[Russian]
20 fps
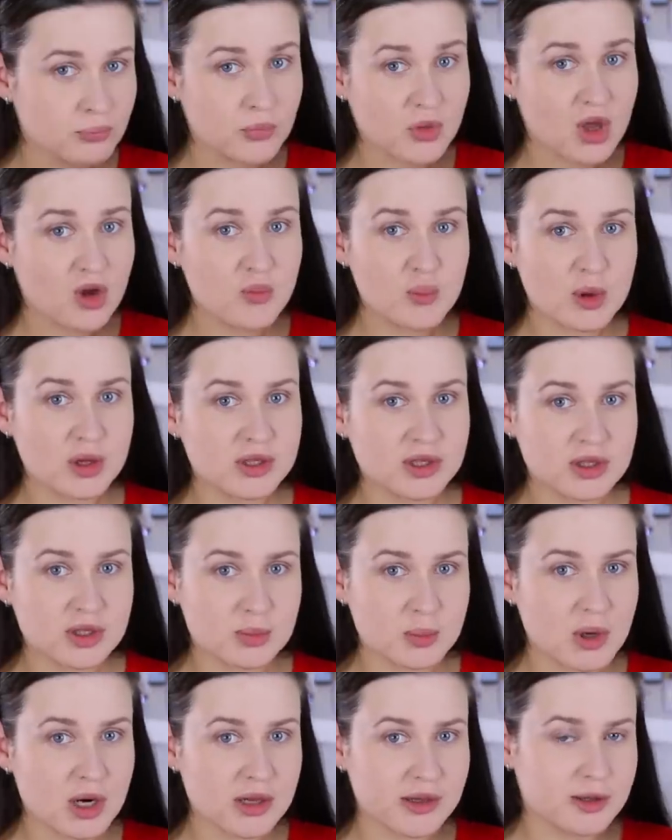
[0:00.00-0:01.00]
Да, вполне
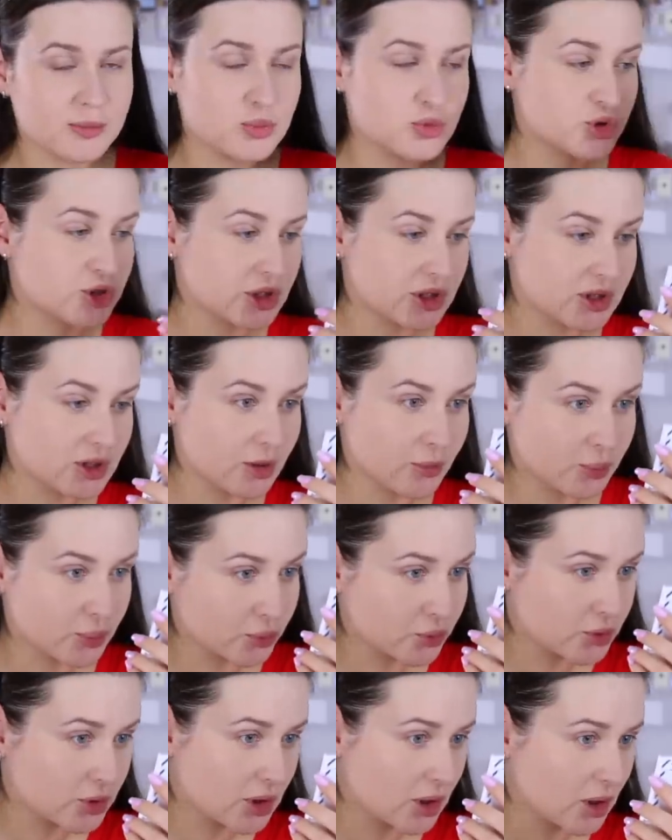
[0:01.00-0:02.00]
нормальная бюджетная
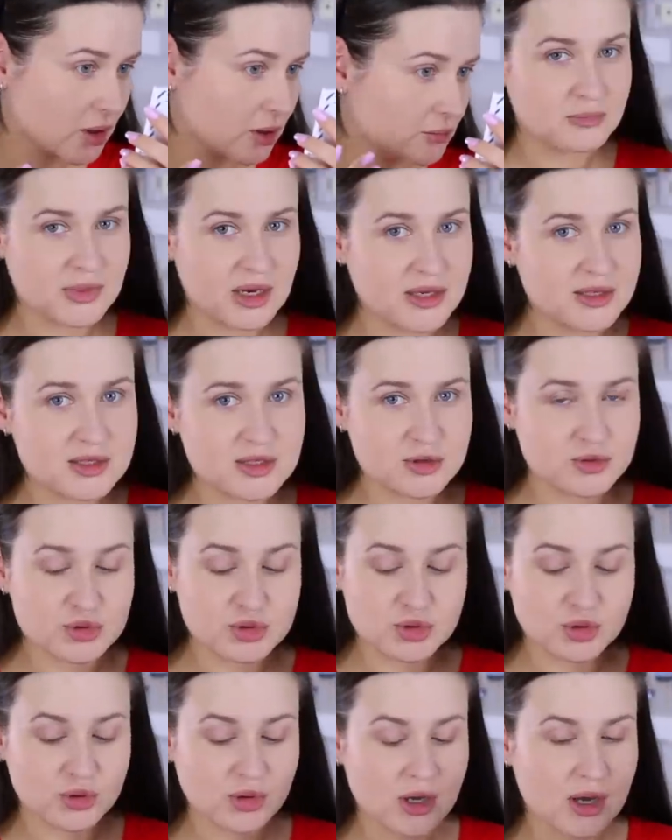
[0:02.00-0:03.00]
пудра. Я не скажу,
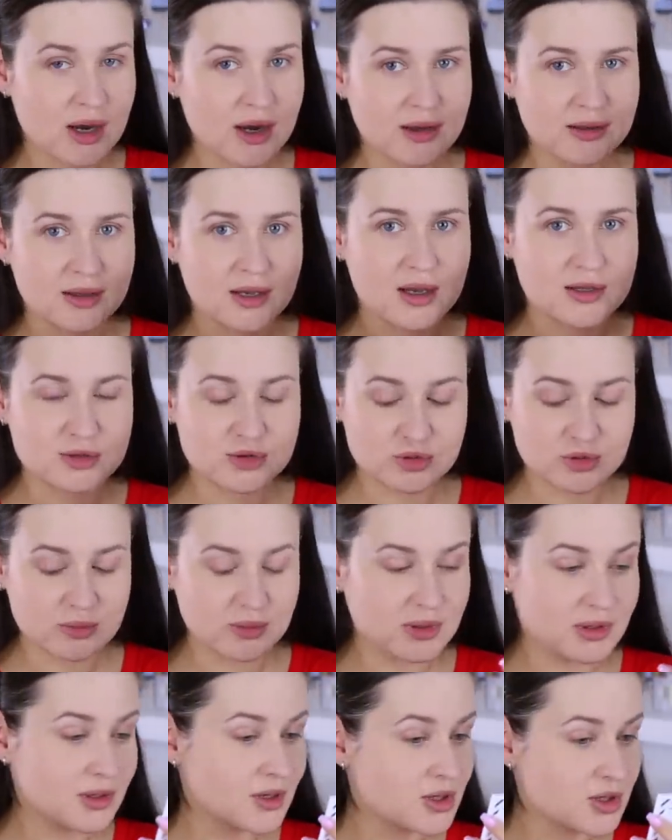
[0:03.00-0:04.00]
что она какая-то
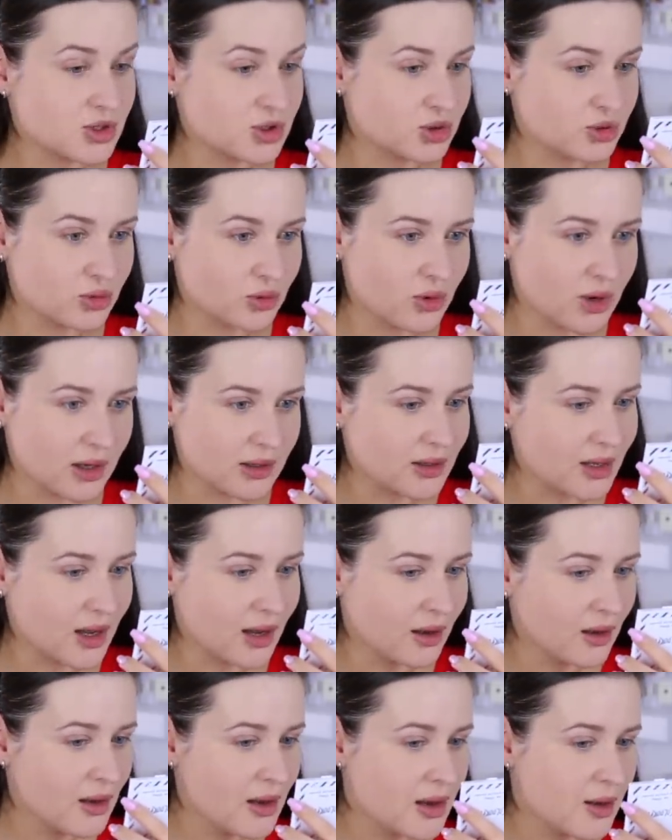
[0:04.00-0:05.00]
особенная, что
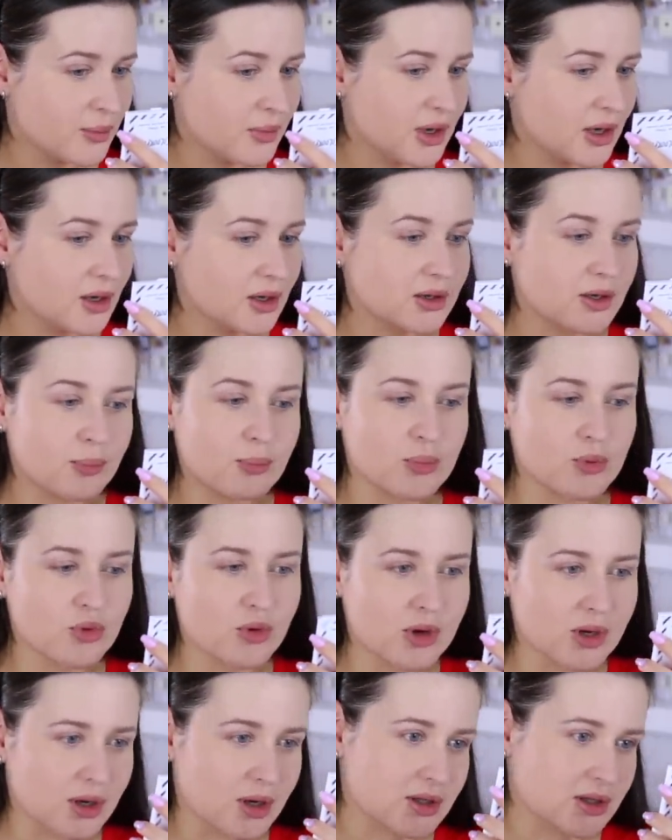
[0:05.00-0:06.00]
она мне как-то
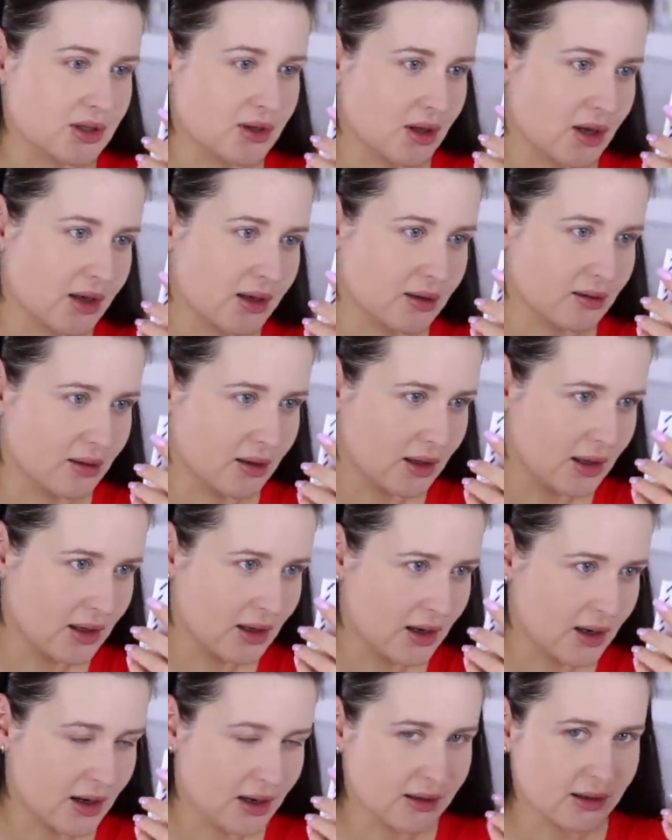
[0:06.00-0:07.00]
поры разгладила.
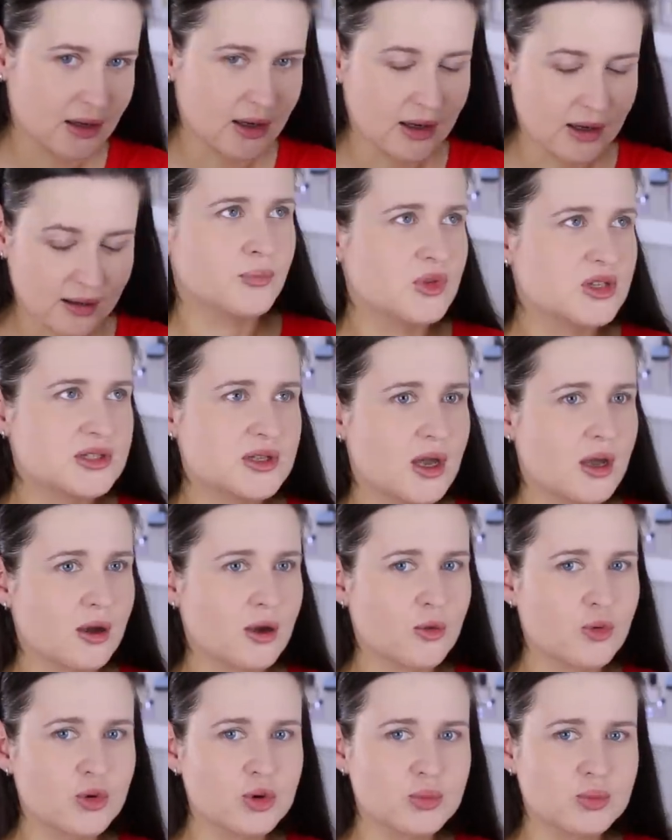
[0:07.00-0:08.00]
Или она, не знаю,
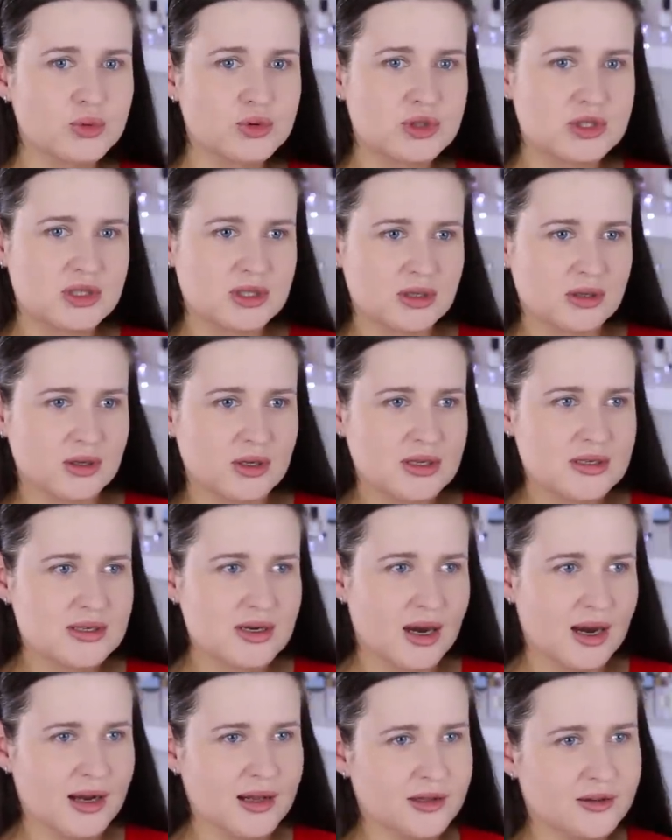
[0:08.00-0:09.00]
какой-нибудь э,
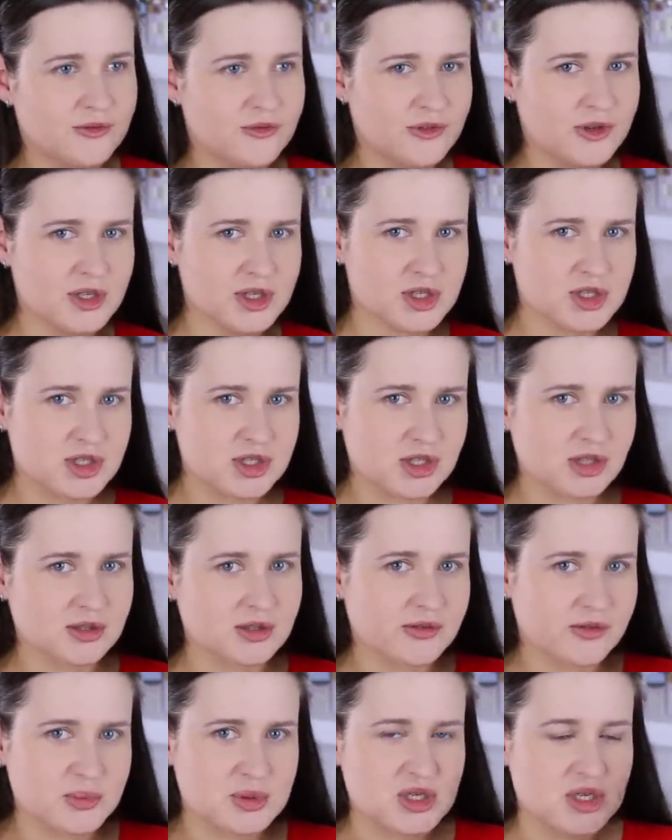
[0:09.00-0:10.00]
идеальный финиш,
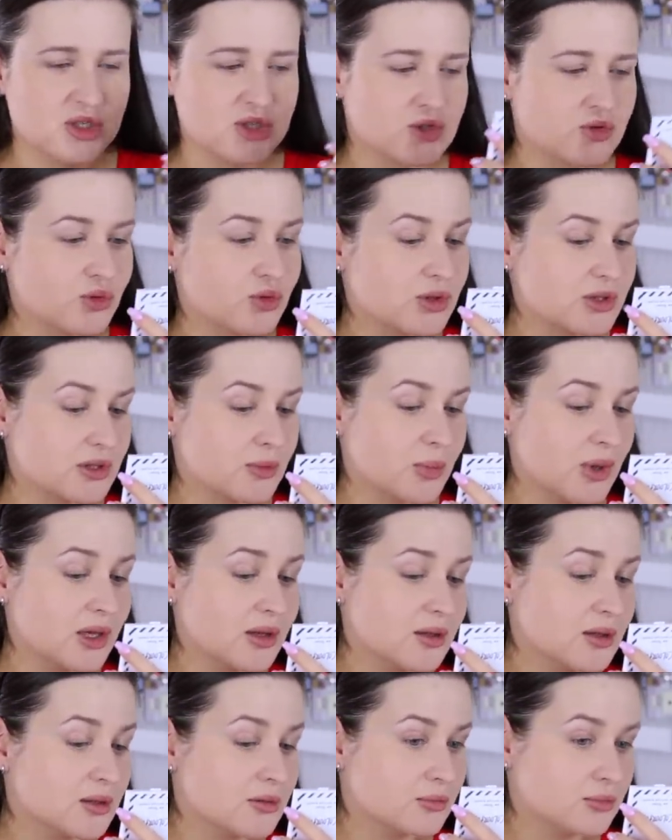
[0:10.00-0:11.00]
когда вообще ничего не
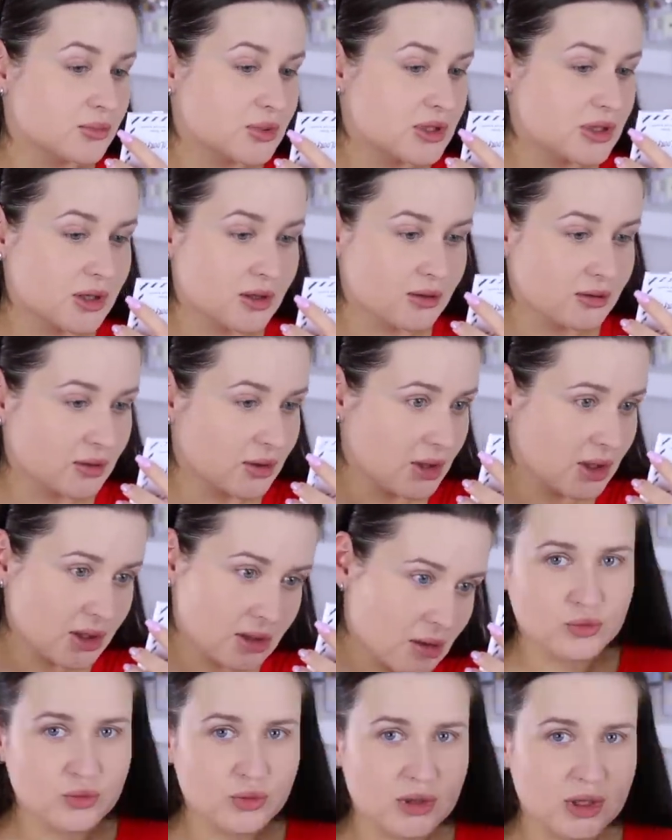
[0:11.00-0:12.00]
заметно сделала.
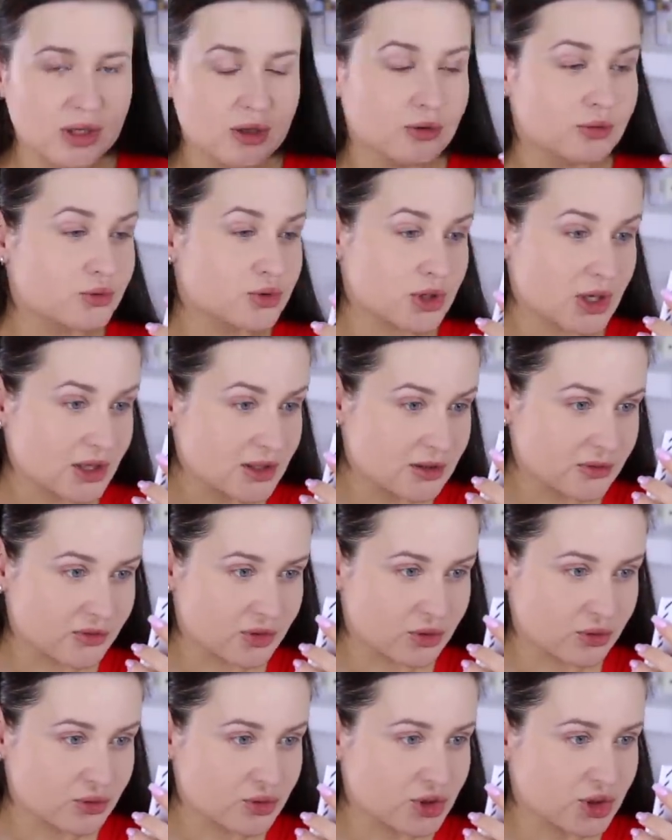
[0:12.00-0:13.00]
Нет. Ну и ужасного
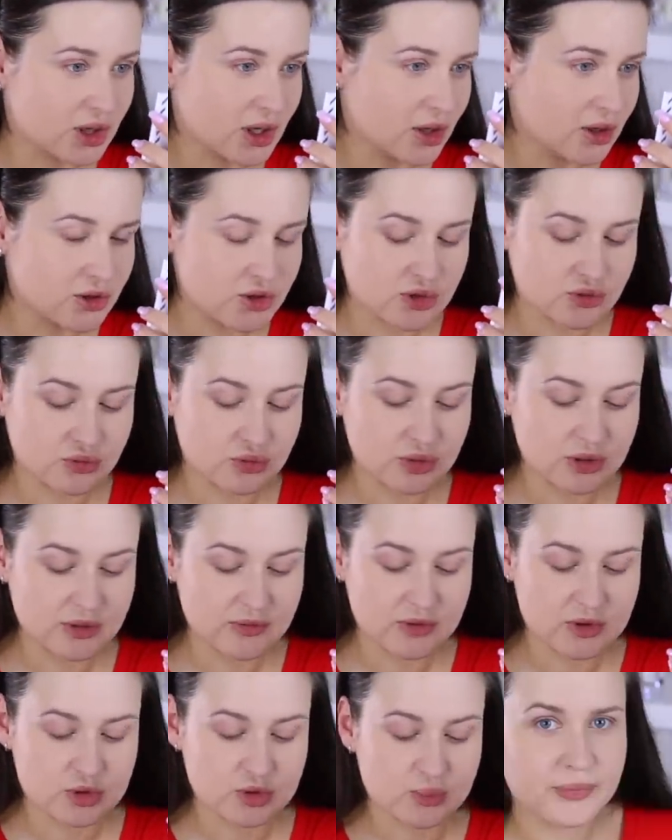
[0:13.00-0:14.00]
тоже я ничего не
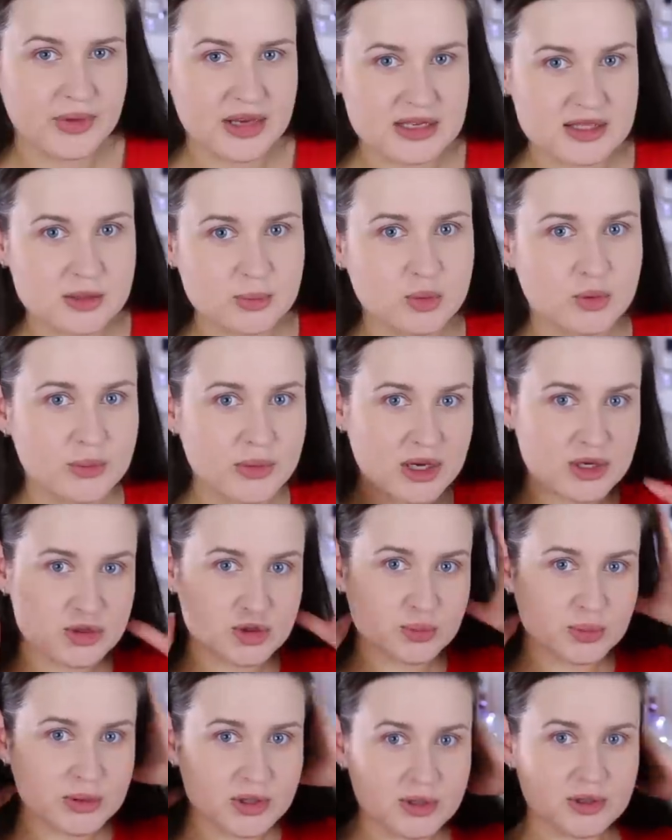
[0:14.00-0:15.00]
вижу. Если бы у меня
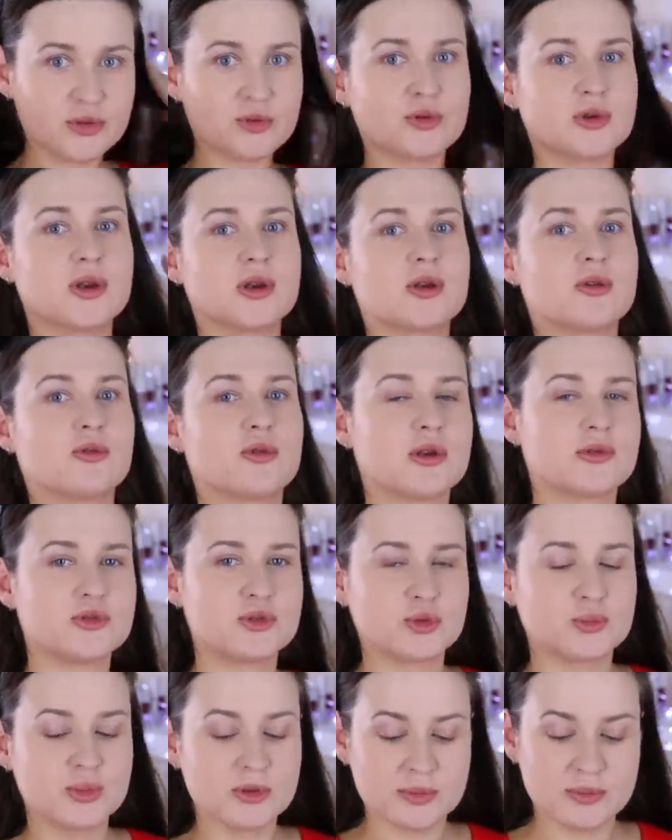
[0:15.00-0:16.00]
еще были не руки-крюки,
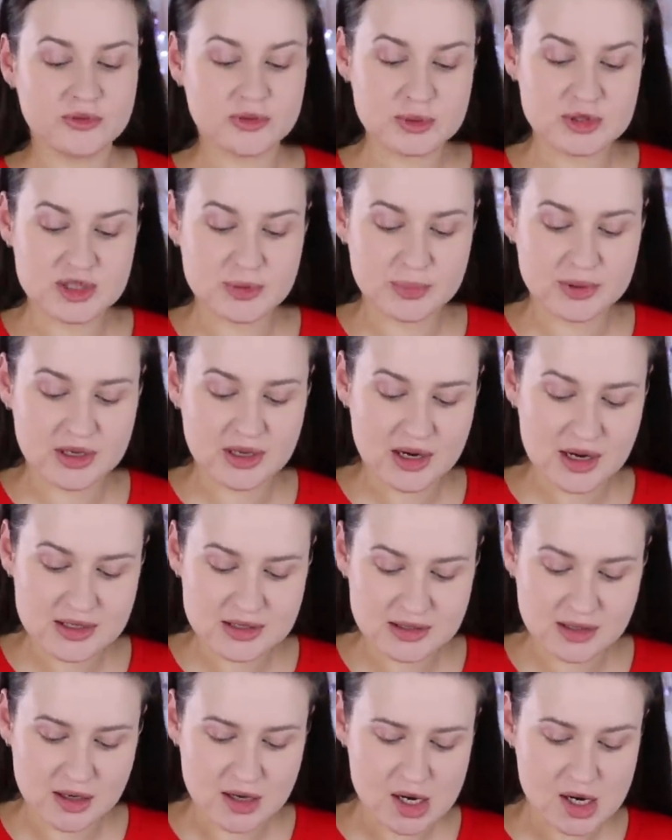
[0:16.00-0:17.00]
все было бы вообще
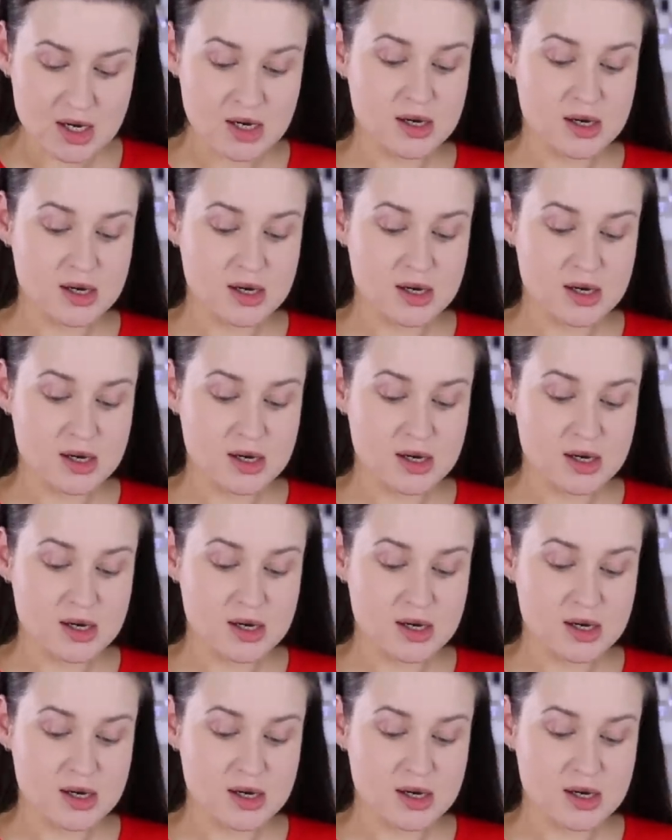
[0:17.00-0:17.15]
прекрасно.